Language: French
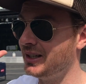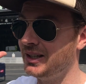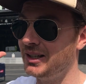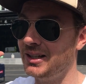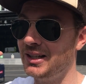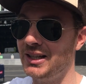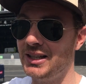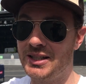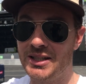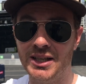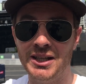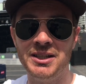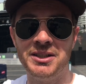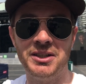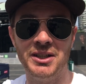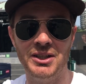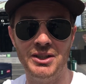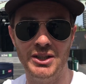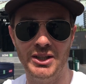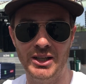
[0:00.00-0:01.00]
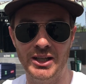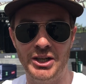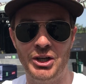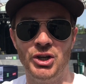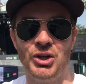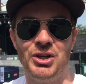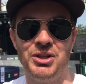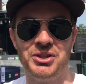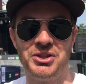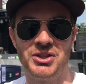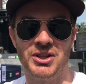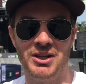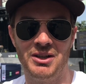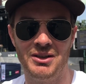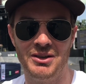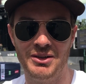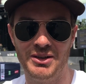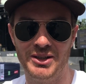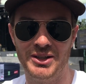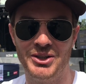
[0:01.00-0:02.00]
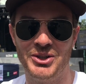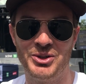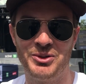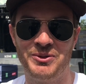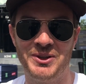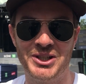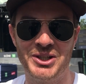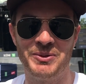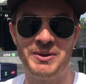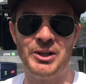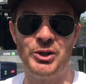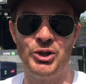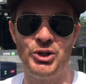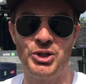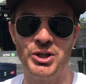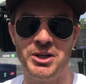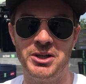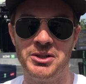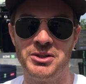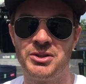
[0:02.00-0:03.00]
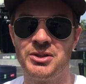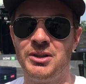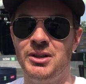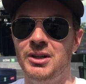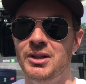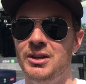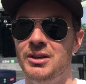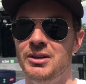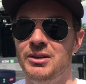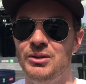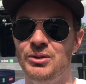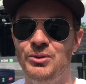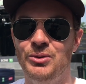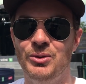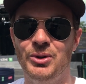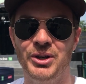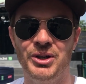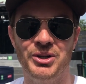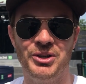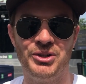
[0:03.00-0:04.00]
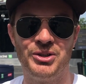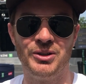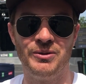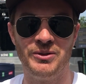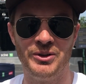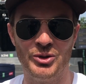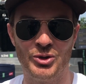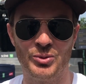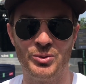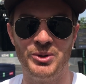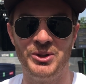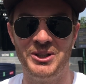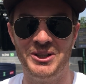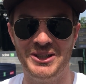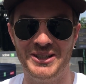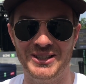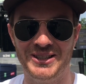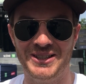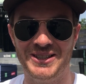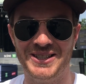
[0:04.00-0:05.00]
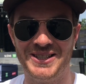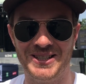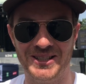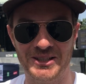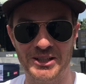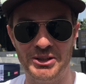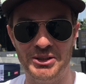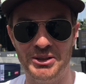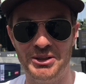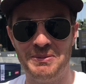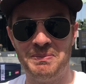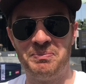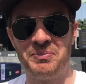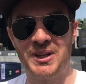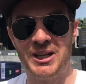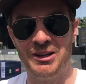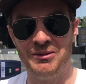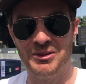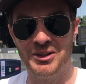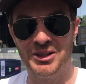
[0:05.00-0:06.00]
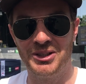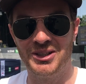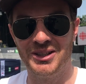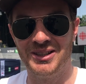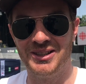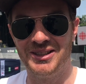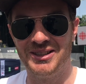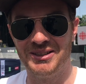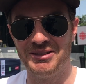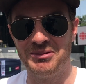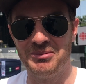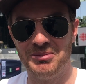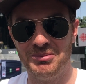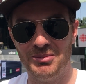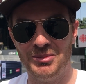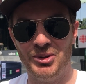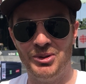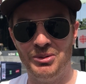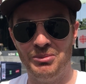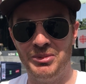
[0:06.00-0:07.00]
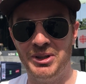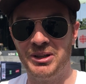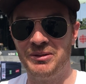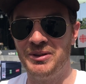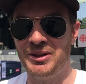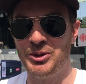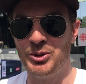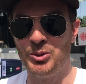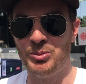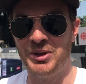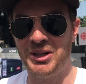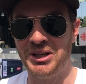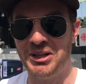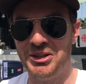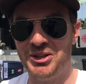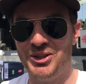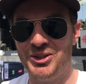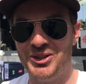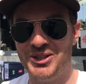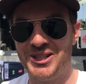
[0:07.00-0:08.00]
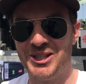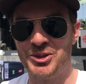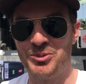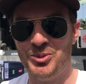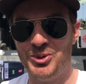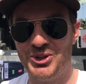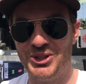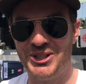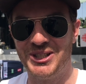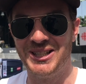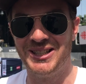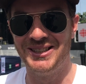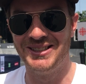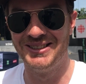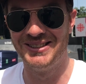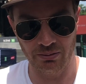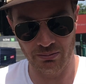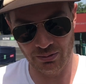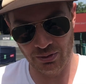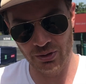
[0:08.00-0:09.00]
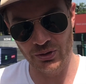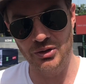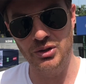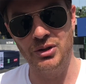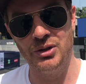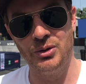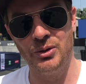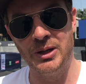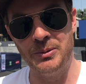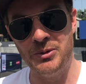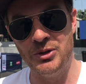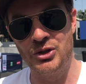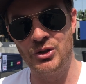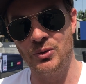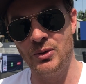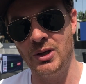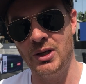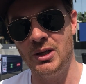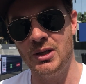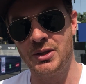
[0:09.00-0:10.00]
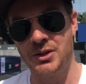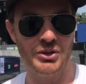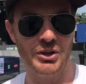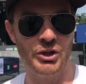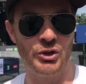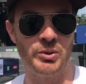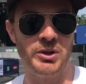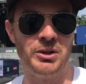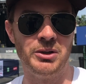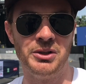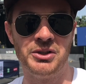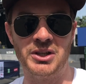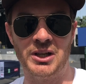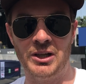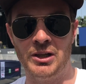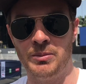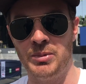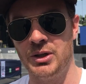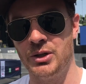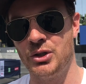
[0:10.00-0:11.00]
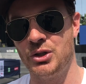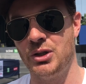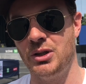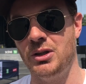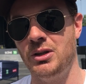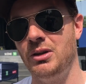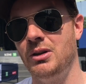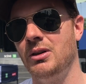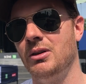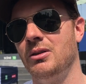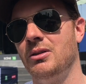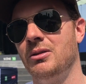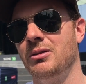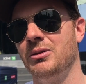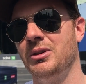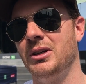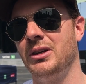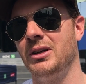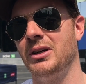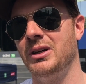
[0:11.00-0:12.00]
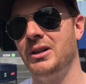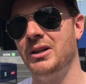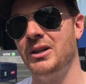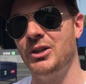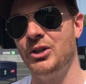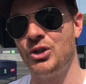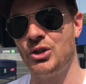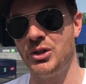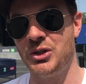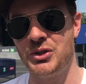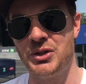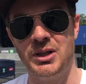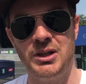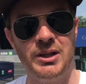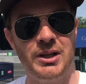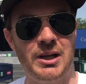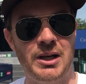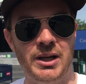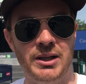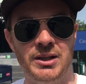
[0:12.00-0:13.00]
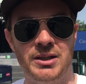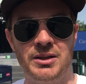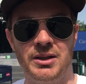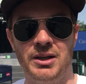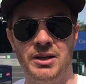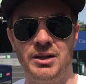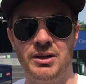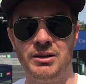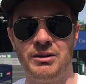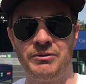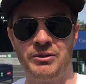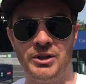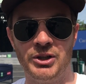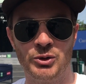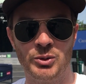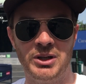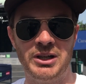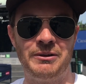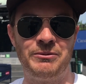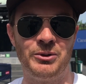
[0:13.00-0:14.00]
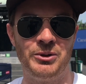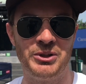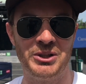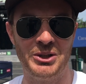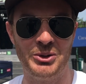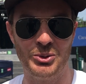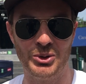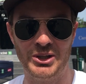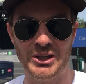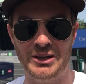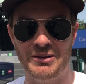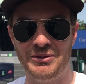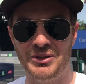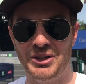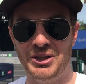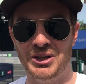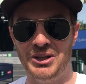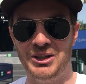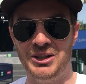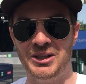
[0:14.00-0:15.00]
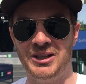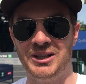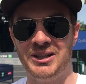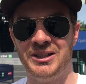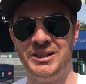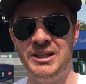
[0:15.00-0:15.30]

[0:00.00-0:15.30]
euh, la scène TD, la grande scène euh, du Festival de Jazz où je vais jouer cette année avec mon merveilleux band de 10 musiciens. Notre trio habituel, c'est Reynolds Alain Berger, on aura Jostelier à la guitare, François Lafontaine au clavier,